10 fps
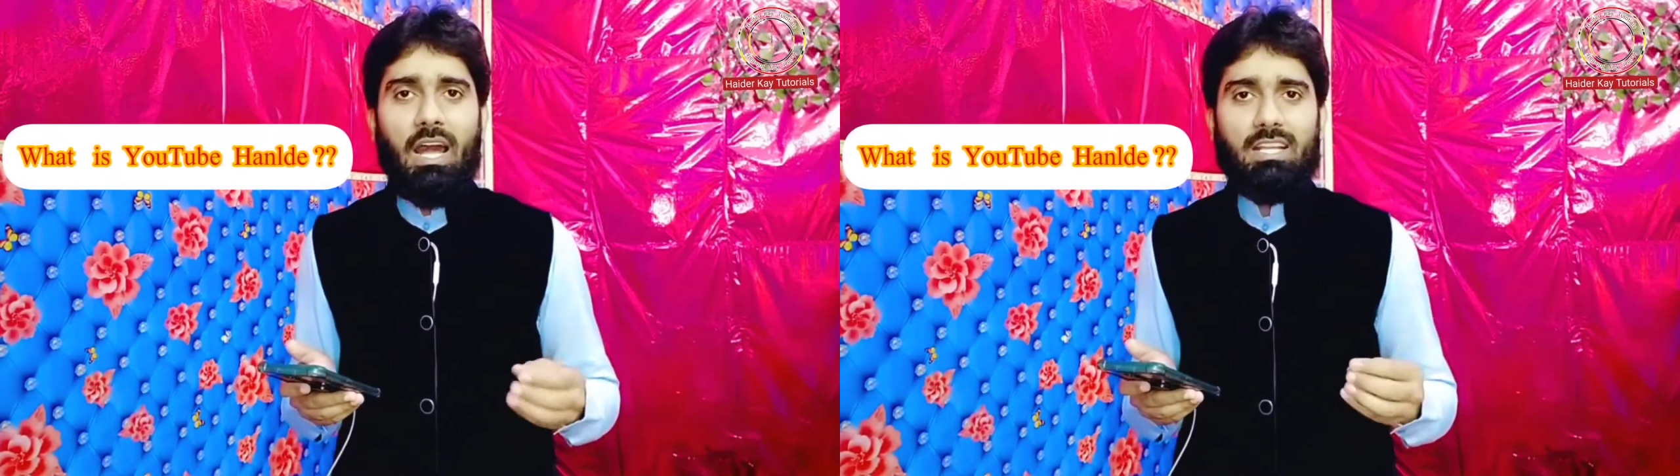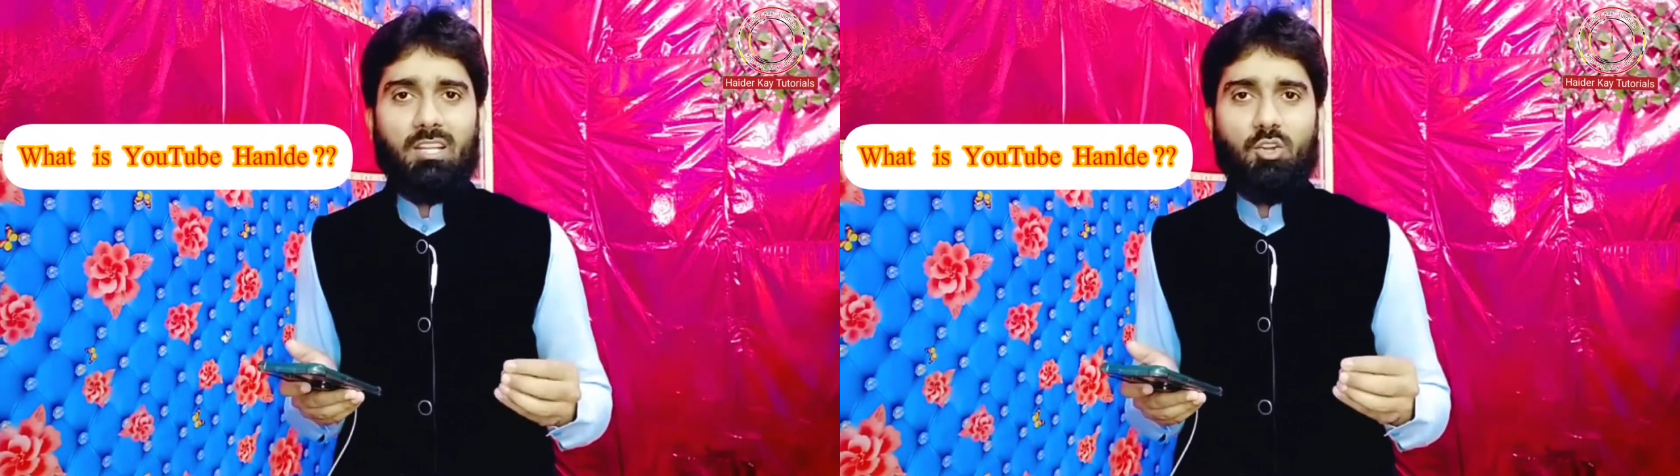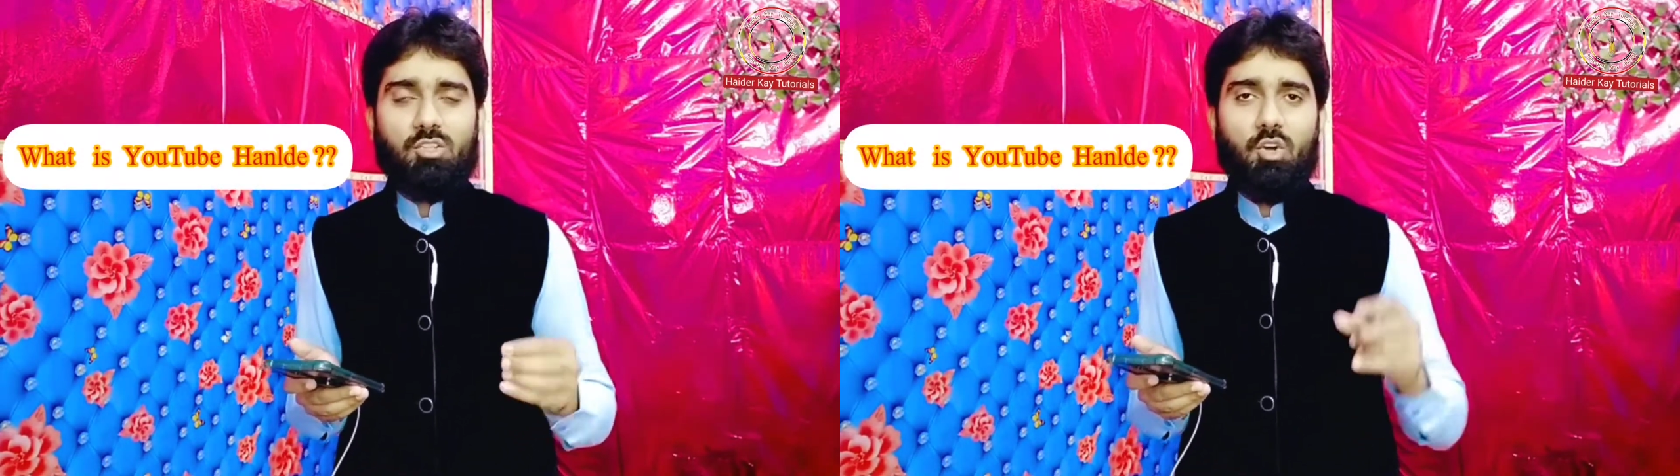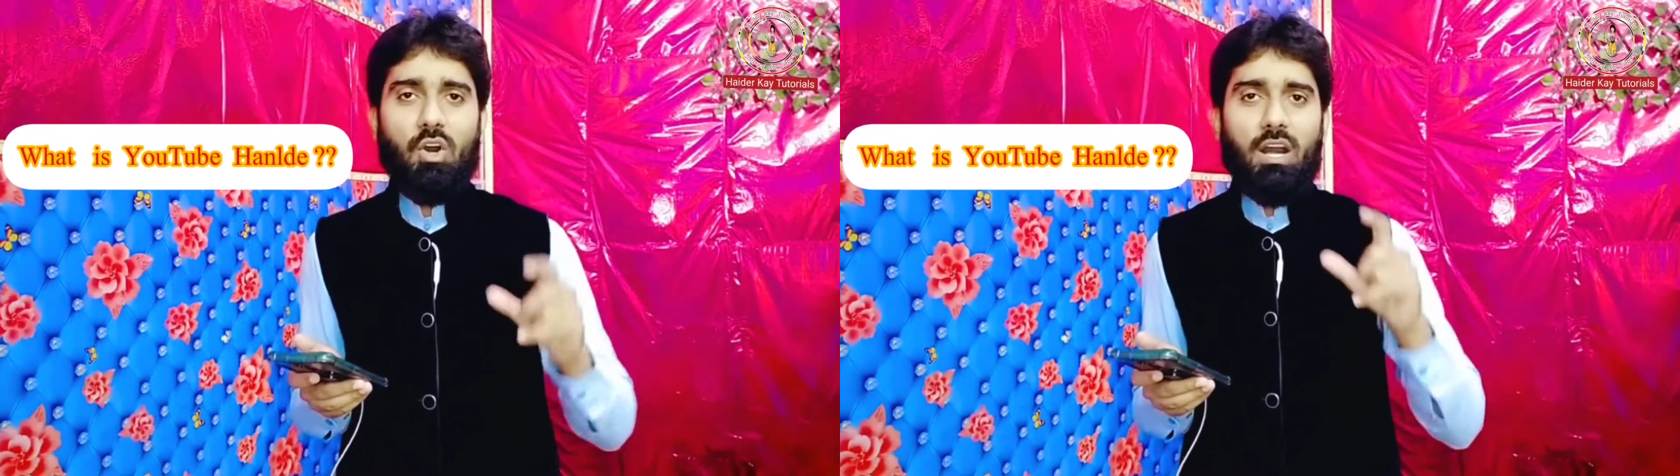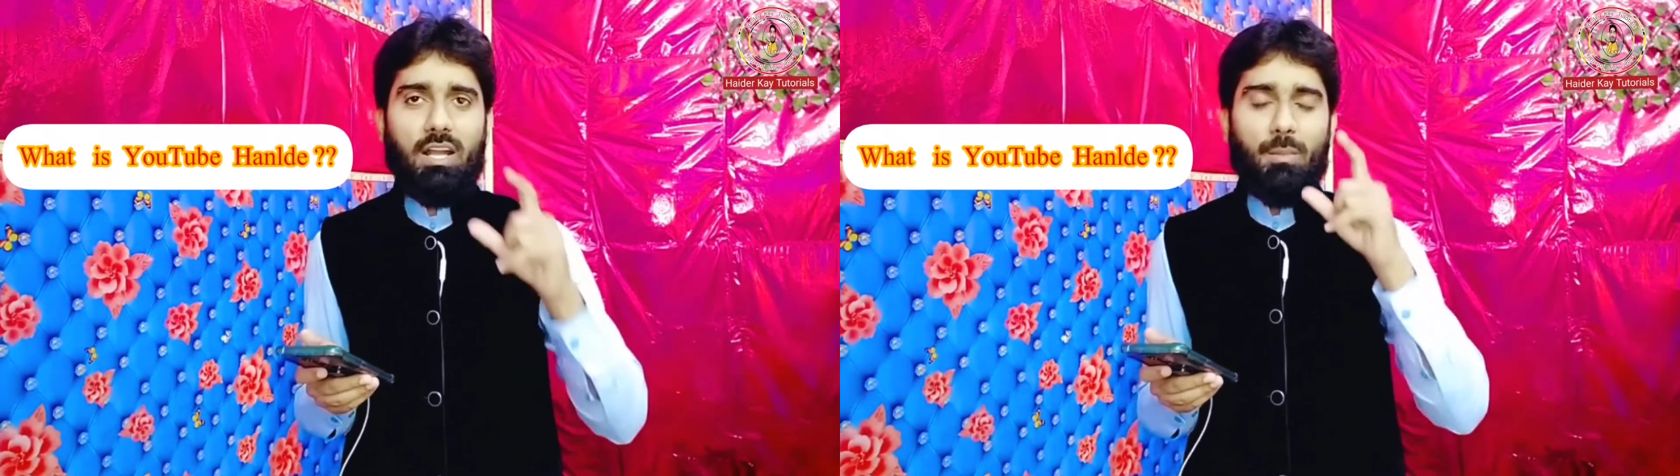अच्छा
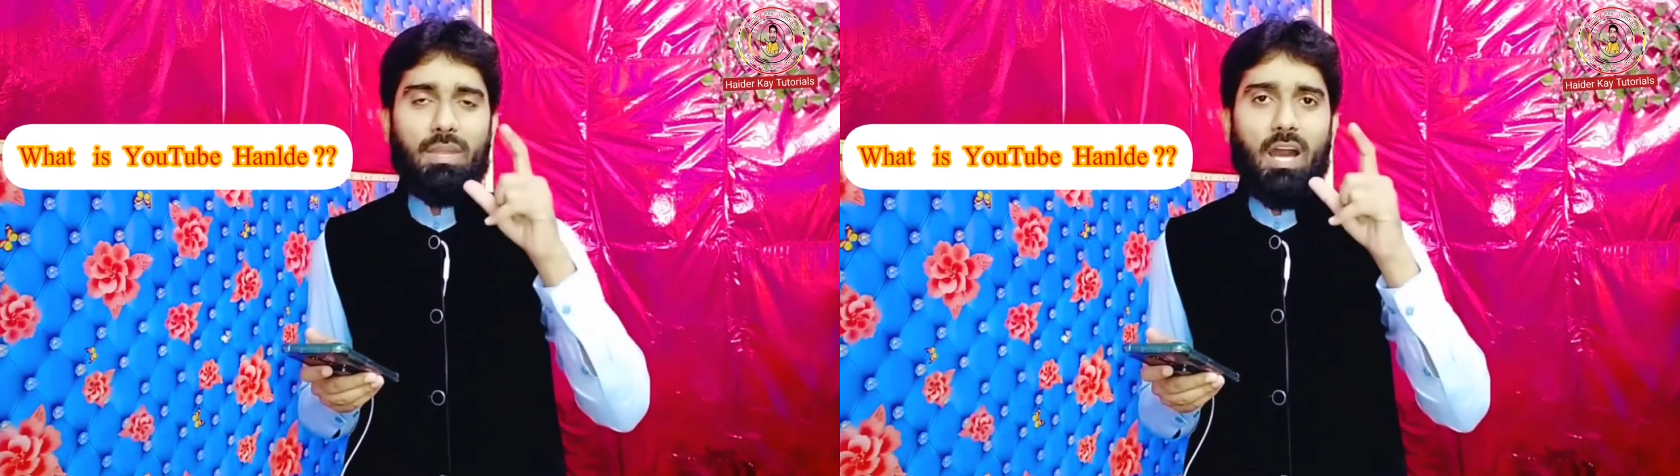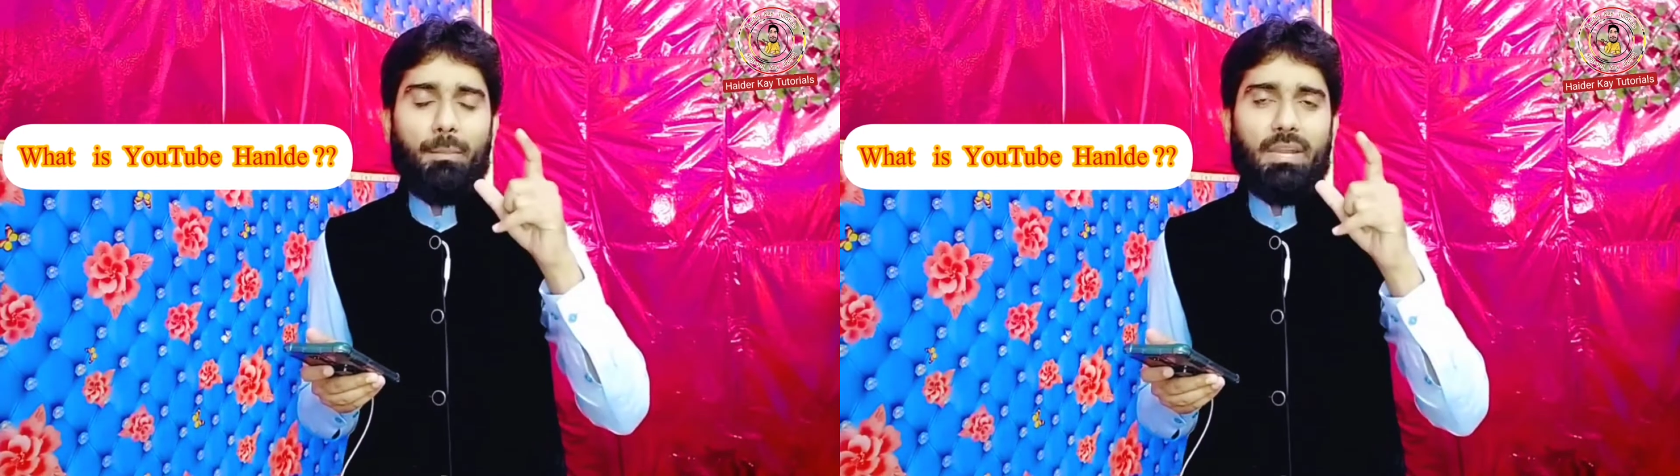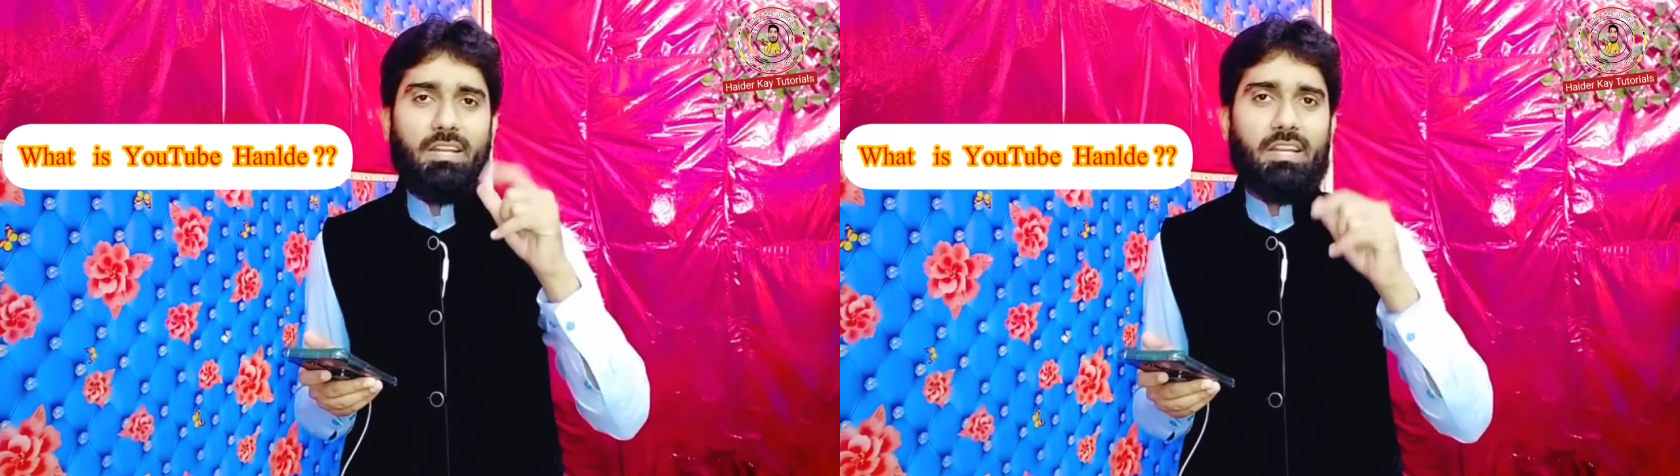दोस्तों कभी आपने